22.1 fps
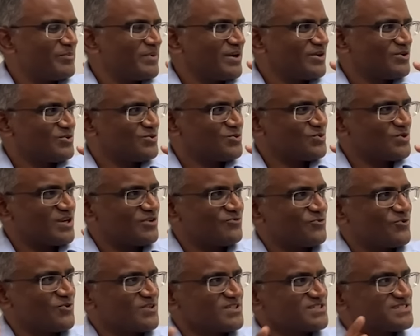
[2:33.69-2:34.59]
இட் டூ நாட்
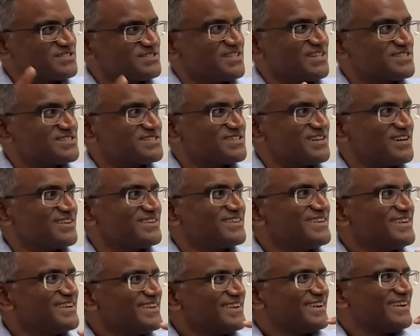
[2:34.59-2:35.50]
ஃபோக்கஸ் ஜஸ்ட் ஆன்
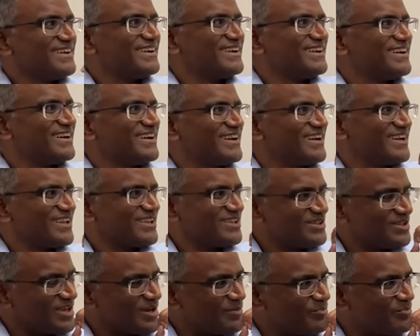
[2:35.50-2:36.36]
இது